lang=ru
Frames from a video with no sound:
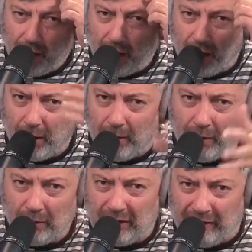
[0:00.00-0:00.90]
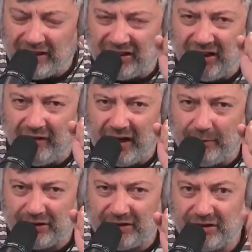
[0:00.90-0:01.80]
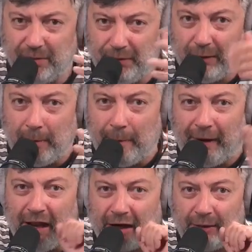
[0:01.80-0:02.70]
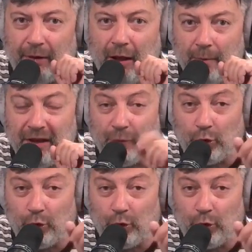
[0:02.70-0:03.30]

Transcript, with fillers: Э, давайте договоримся с Си Цзиньпинем о биполярном мире.